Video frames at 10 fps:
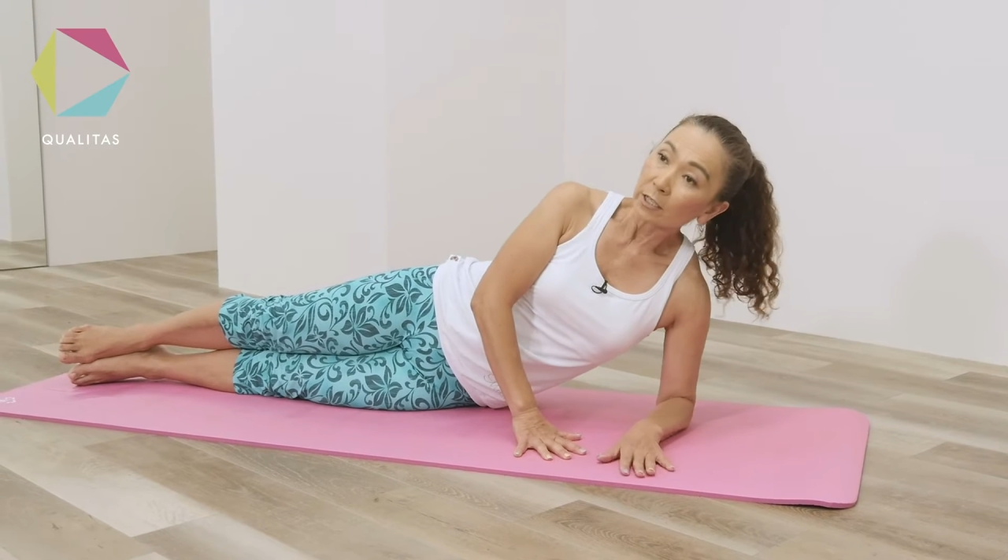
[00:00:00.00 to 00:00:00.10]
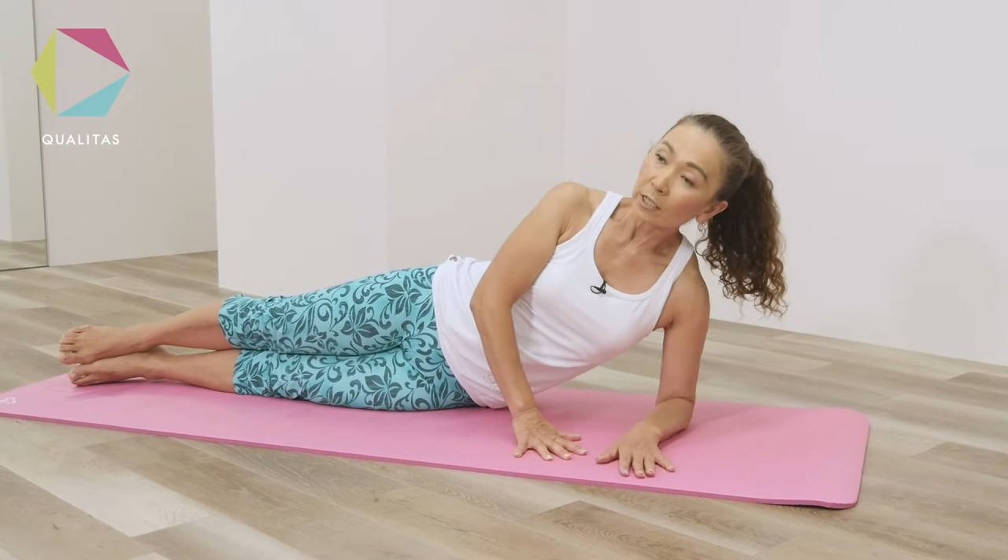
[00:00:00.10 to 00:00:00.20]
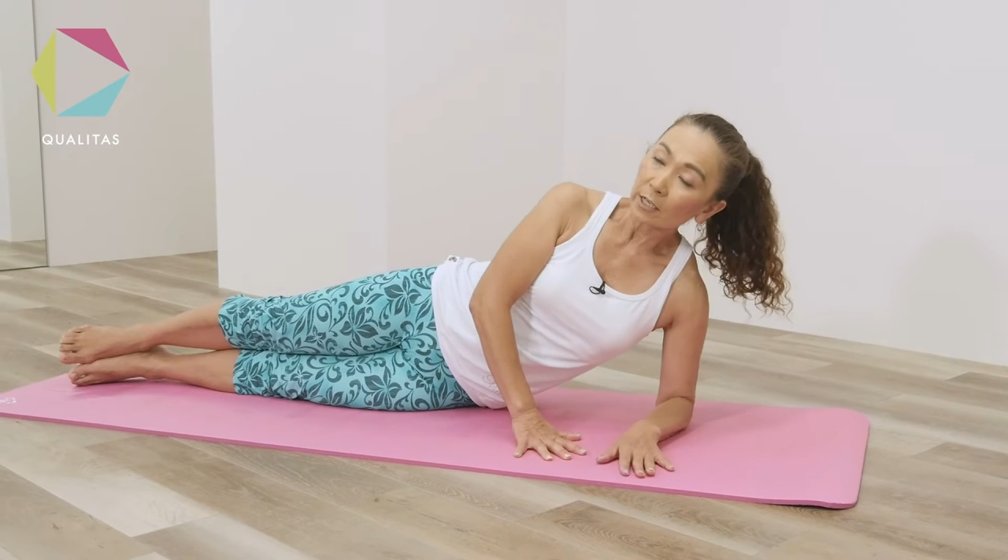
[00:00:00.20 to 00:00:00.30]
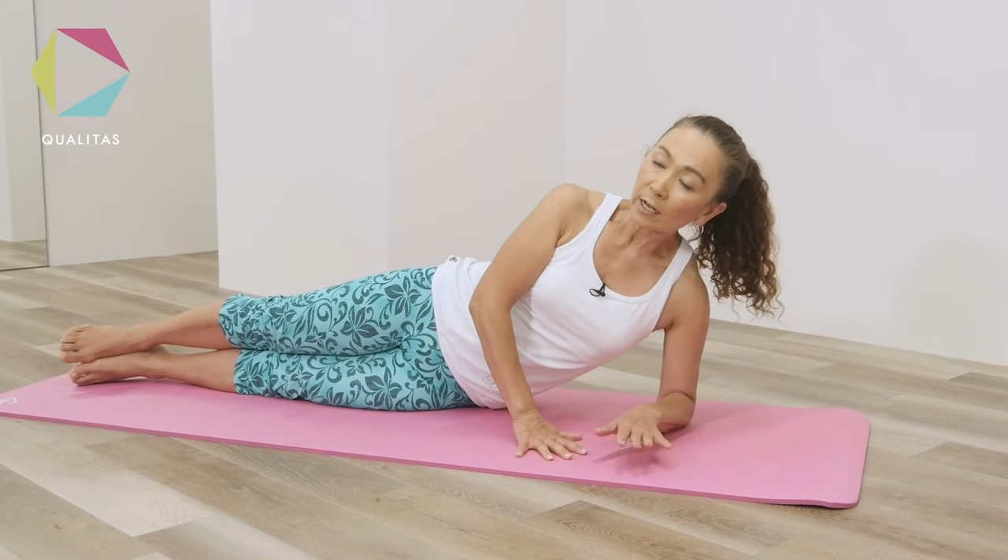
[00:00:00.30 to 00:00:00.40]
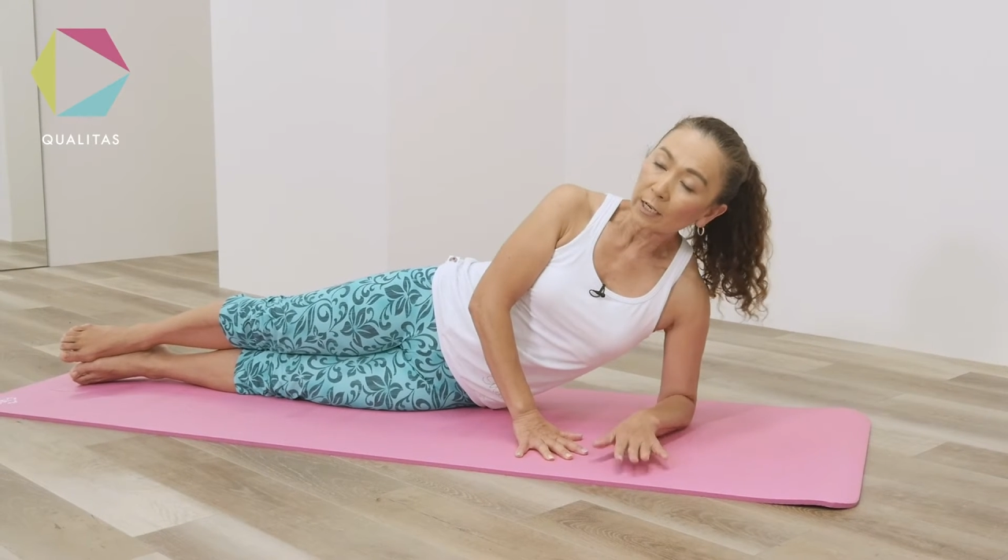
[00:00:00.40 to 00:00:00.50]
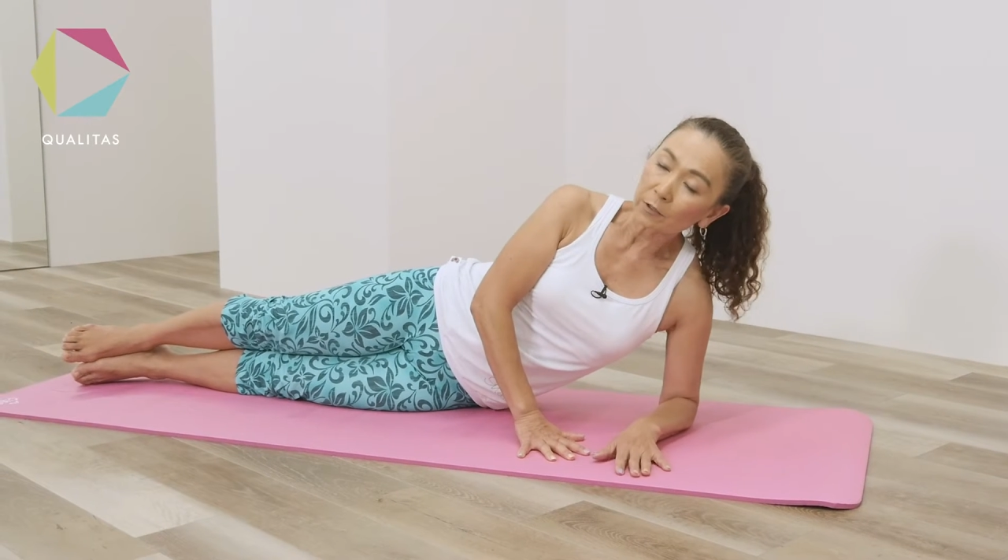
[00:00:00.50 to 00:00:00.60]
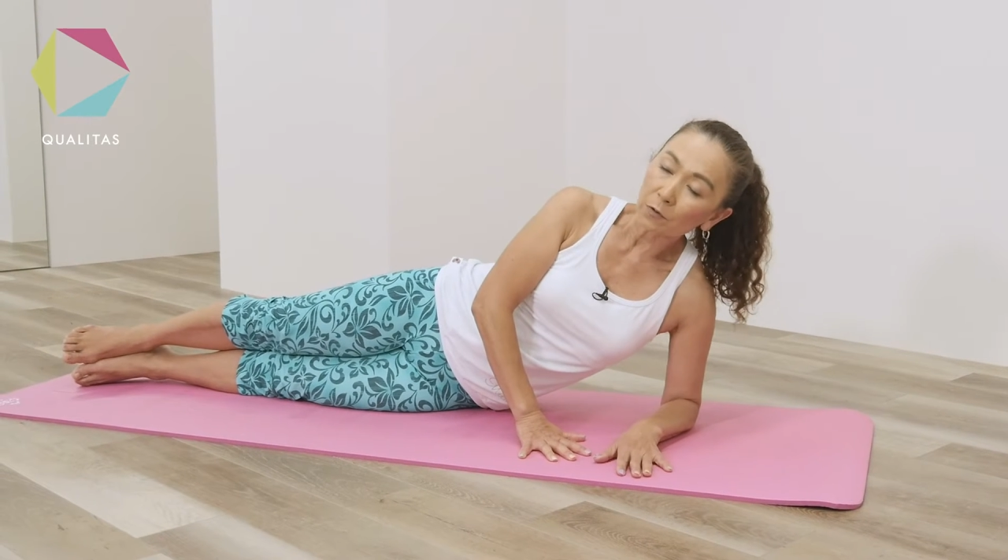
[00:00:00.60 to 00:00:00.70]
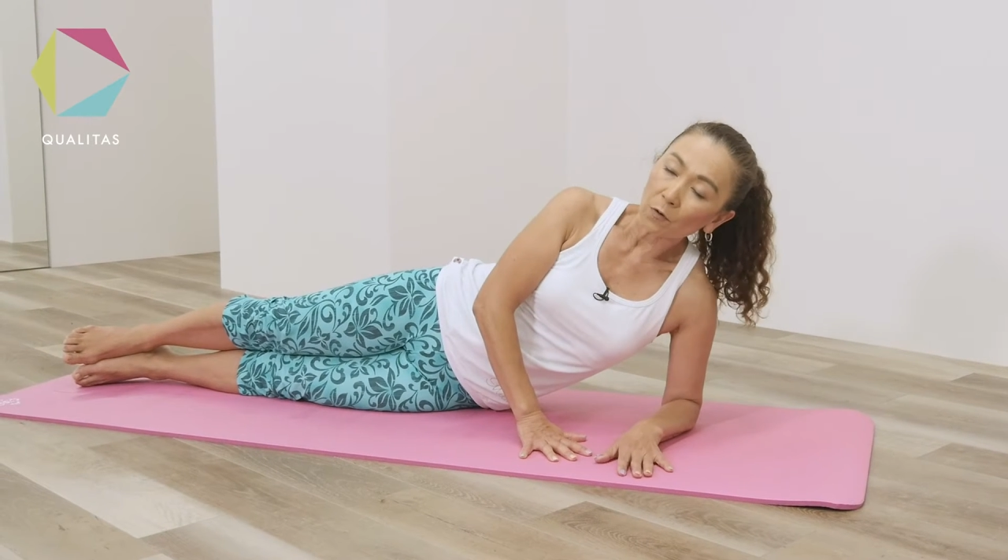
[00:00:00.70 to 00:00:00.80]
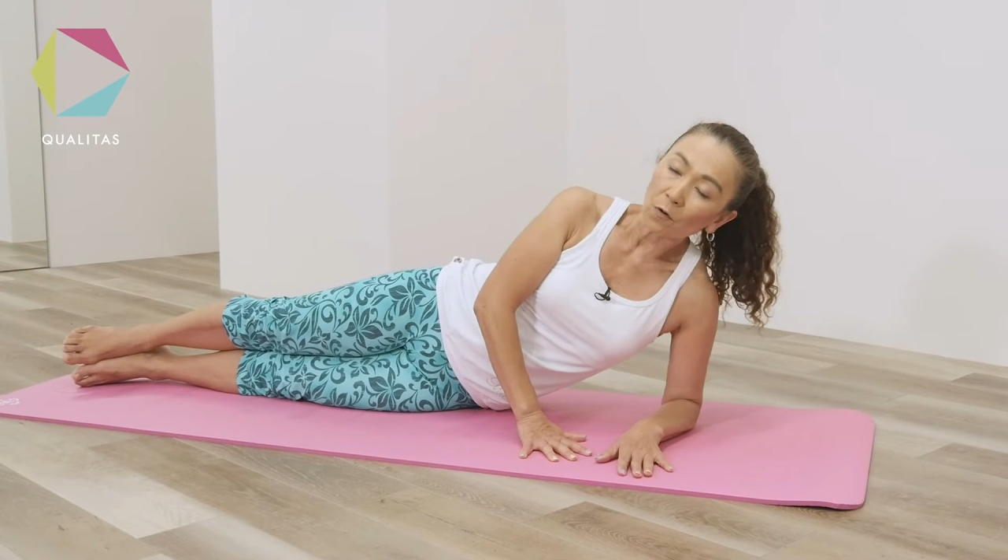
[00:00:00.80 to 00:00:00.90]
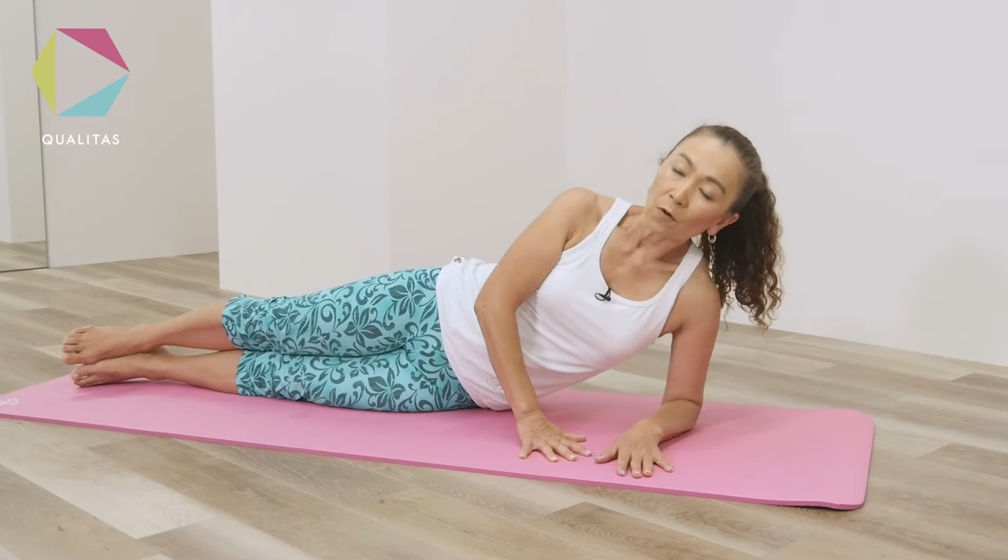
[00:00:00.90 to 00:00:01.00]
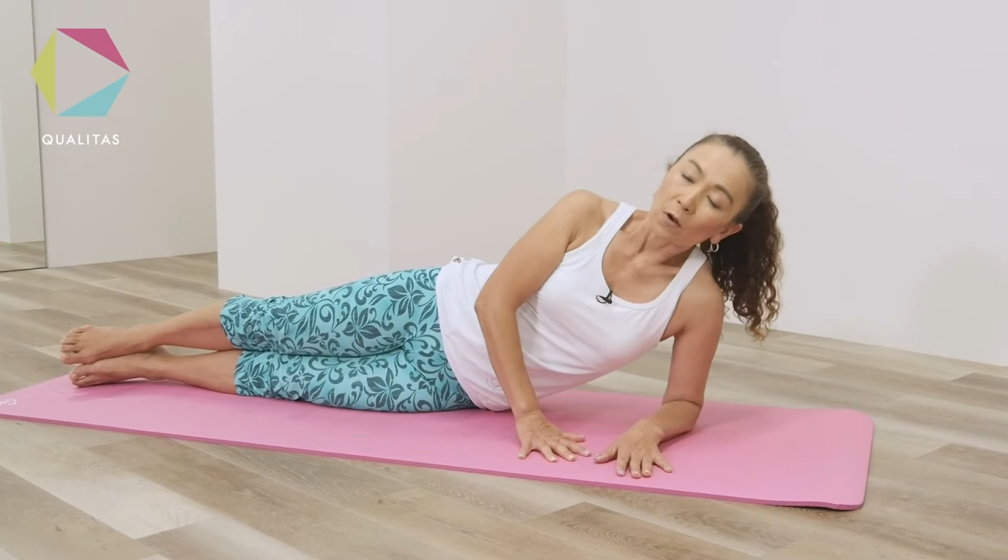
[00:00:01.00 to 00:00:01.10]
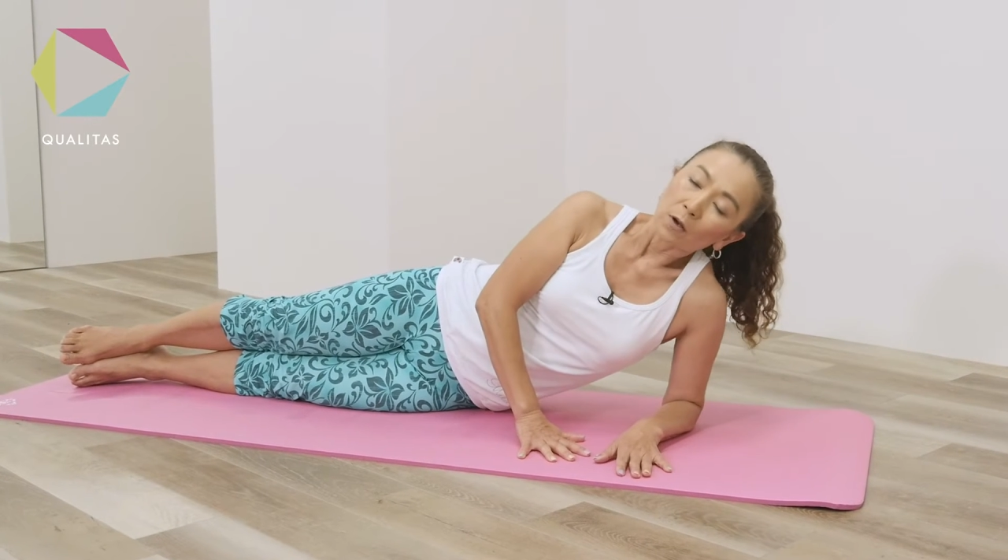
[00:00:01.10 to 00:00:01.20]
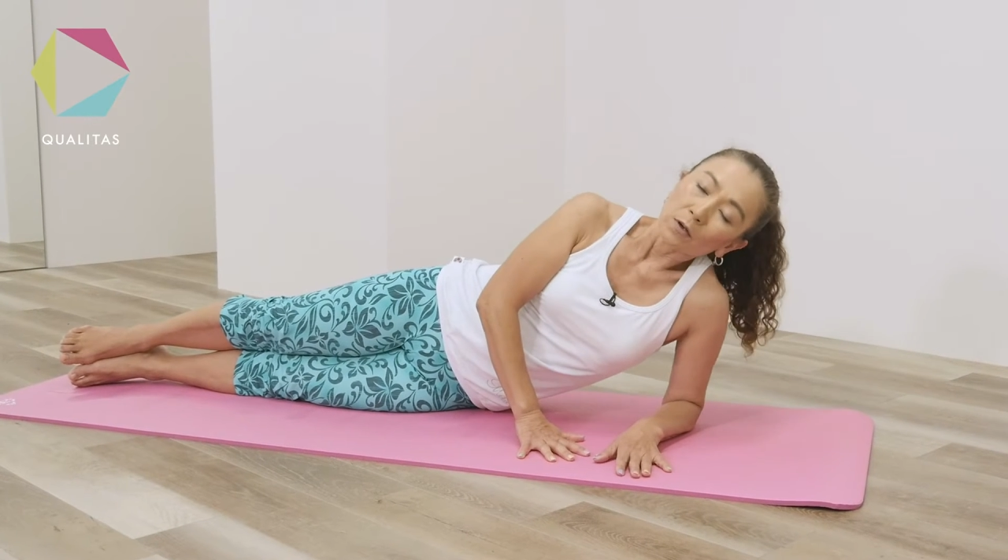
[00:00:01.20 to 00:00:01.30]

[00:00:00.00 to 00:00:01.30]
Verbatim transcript: しっかりと